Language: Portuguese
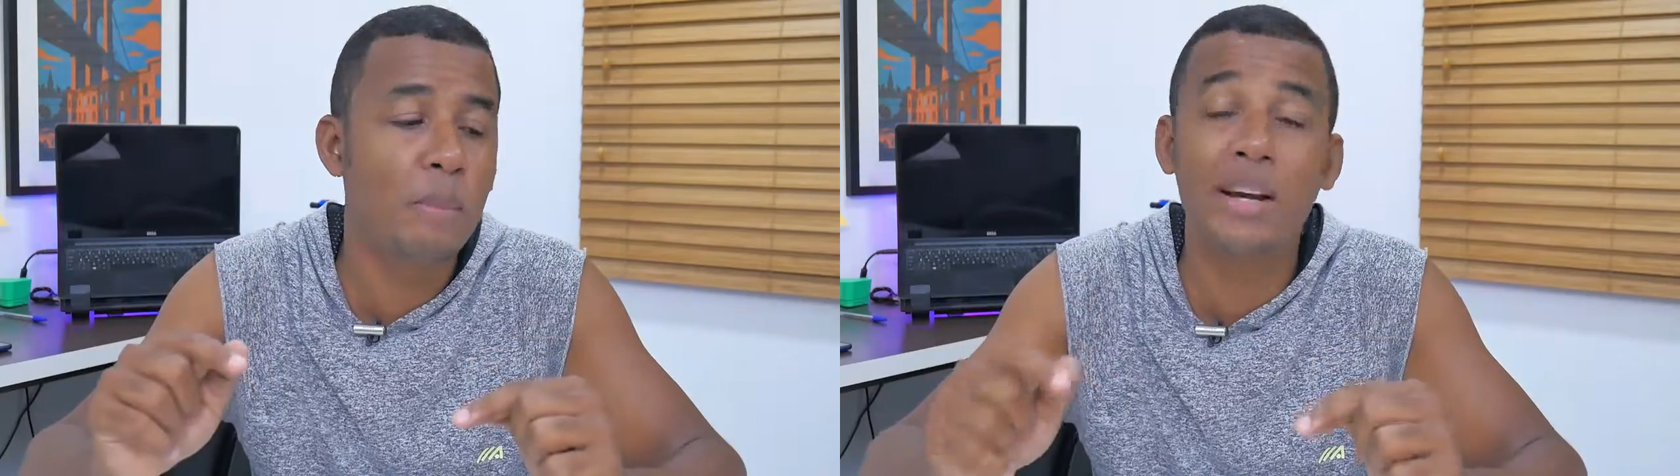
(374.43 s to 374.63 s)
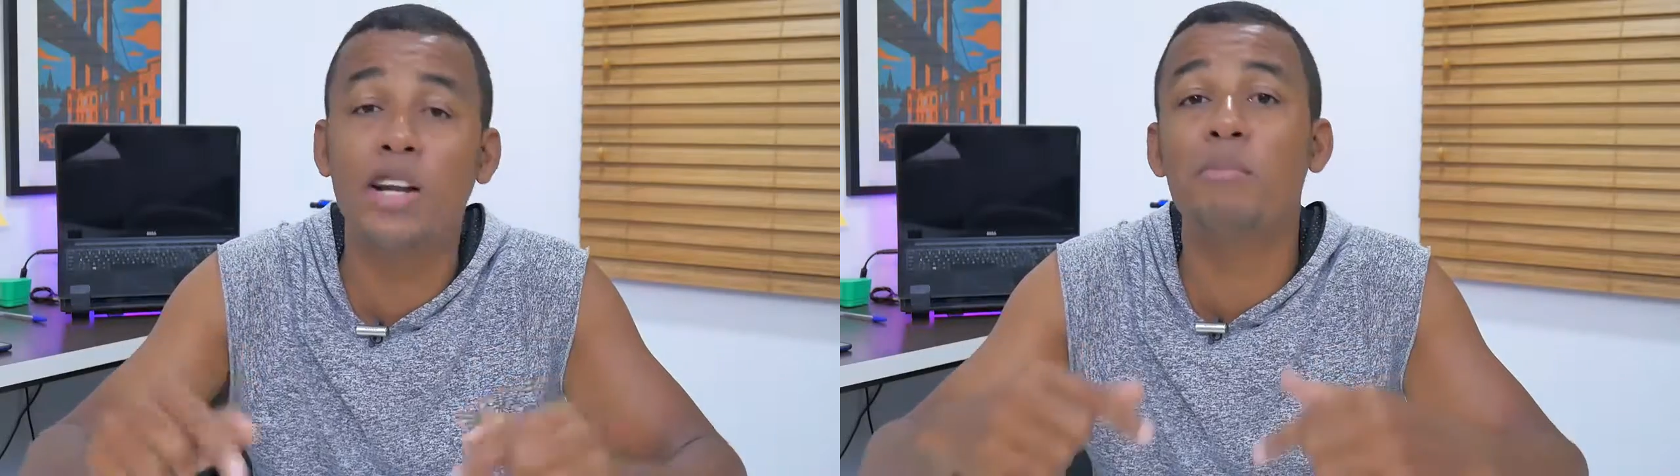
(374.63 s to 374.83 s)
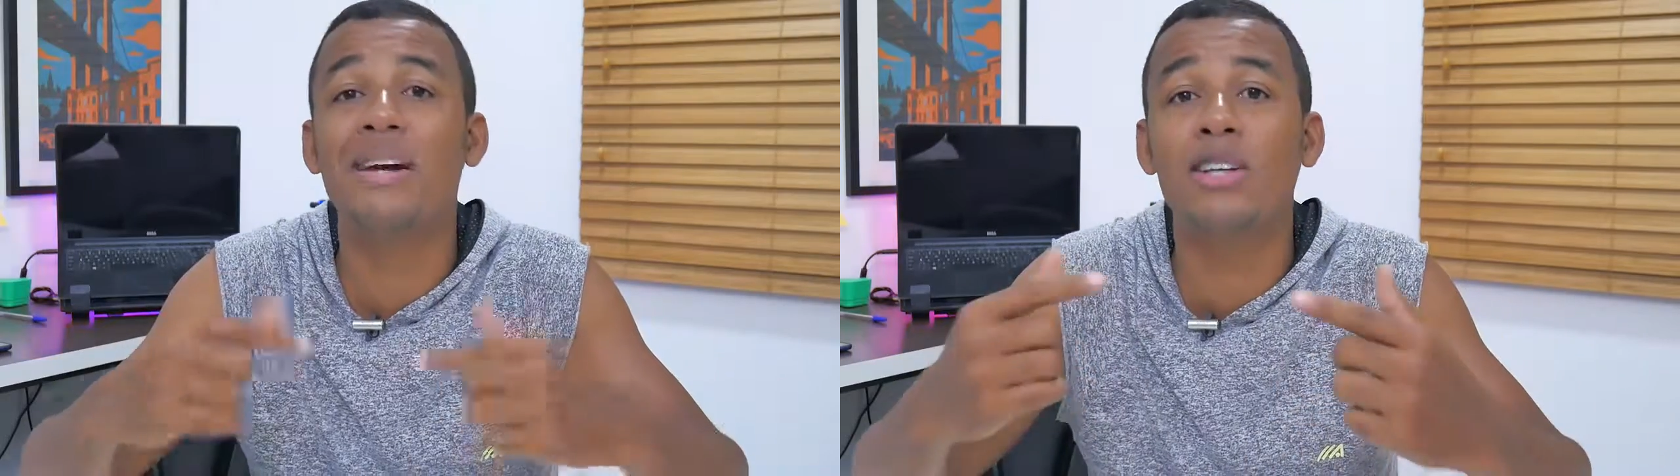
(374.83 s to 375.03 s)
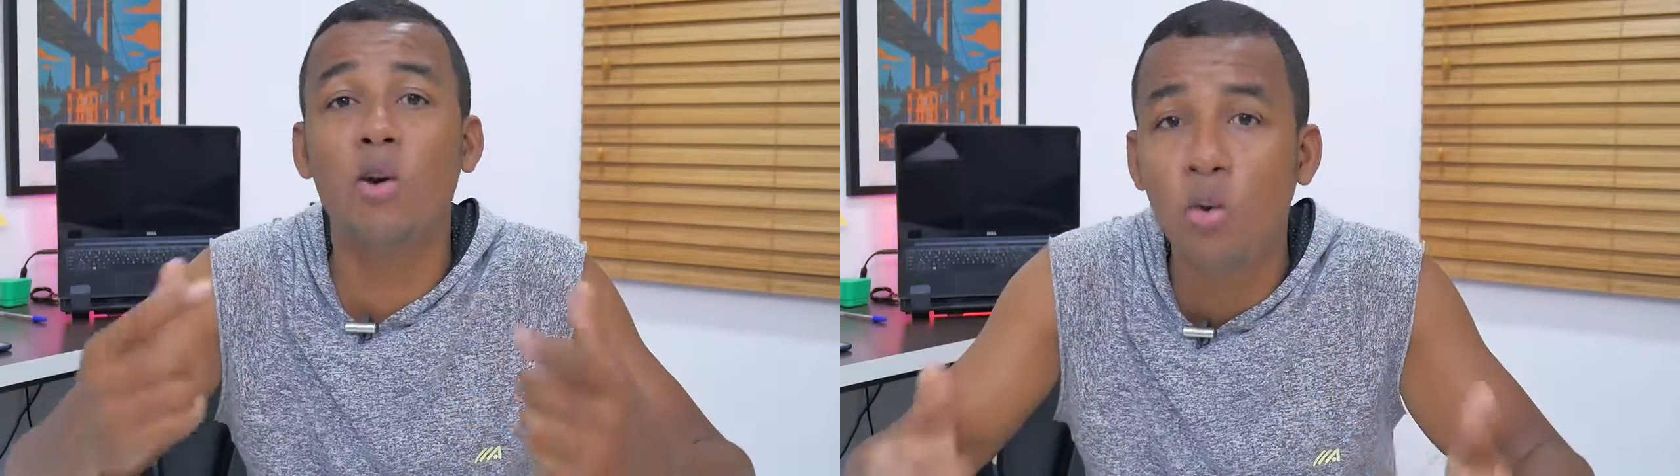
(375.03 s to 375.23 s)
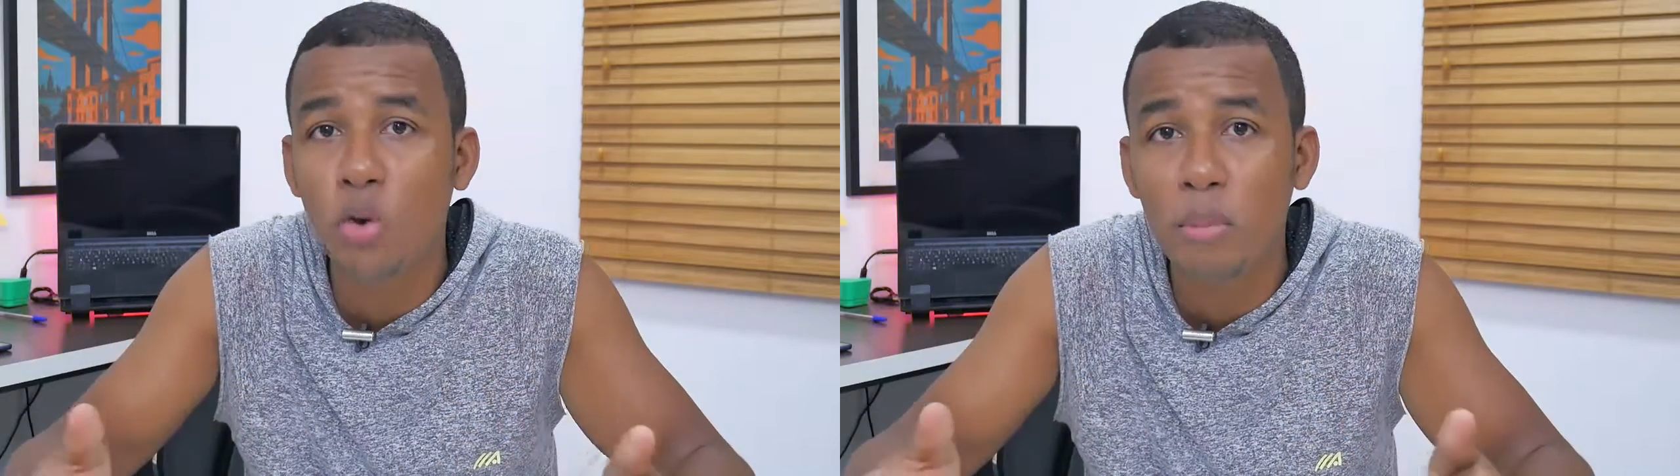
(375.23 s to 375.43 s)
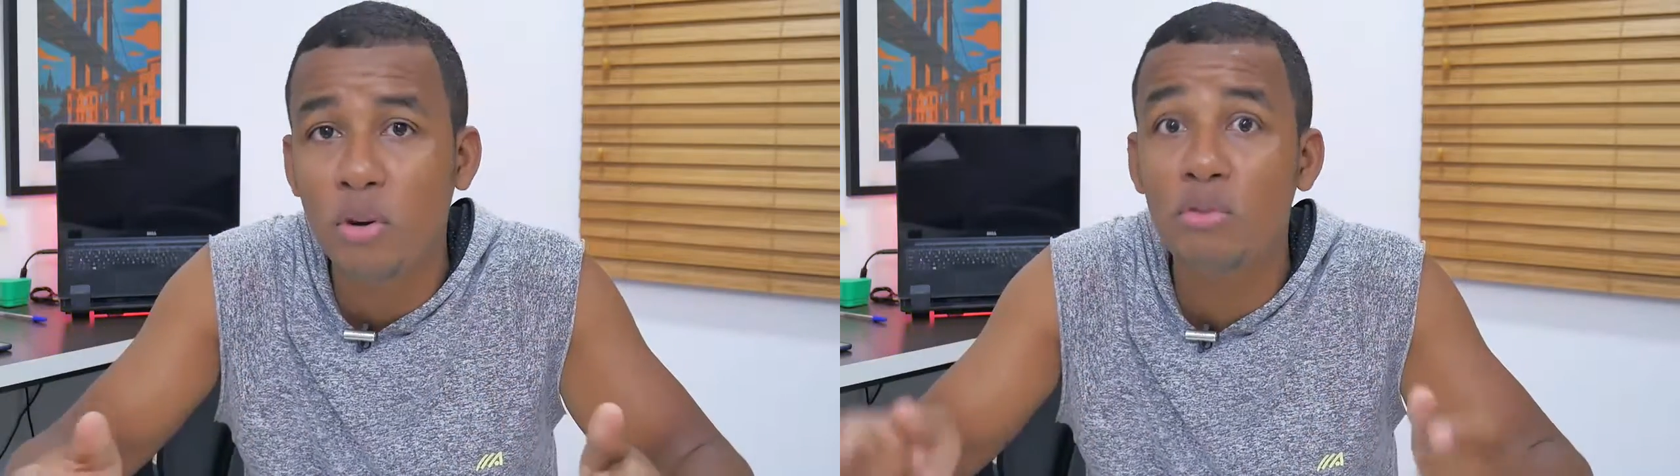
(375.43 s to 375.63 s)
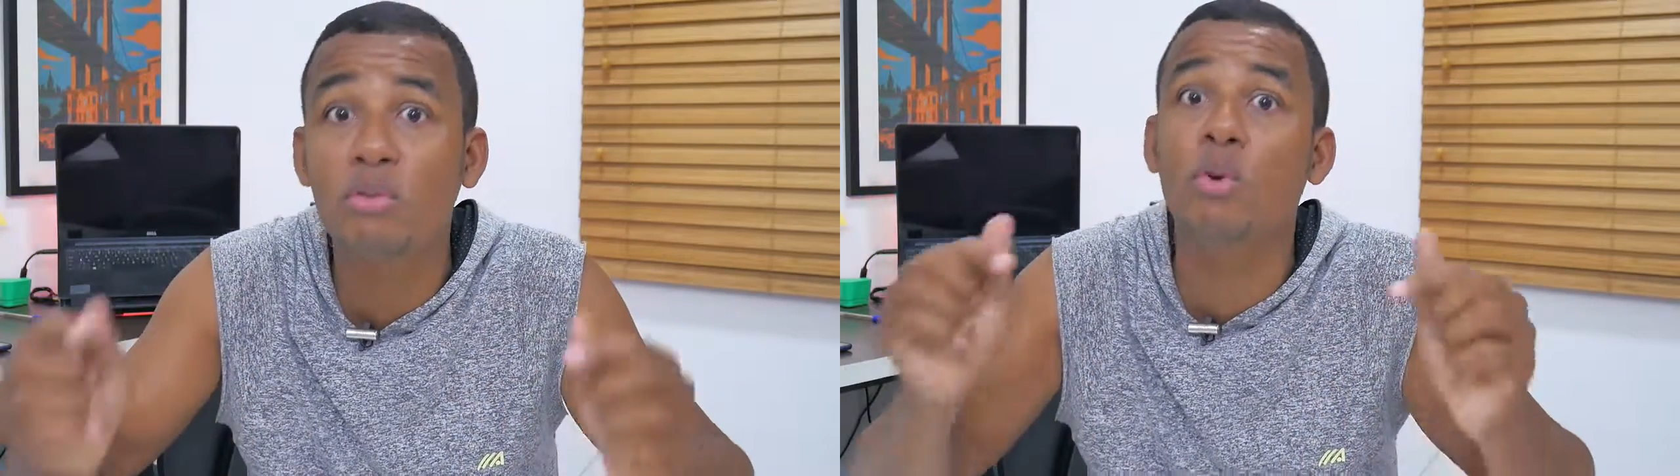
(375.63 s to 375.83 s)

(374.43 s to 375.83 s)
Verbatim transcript: o aparelho mais econômico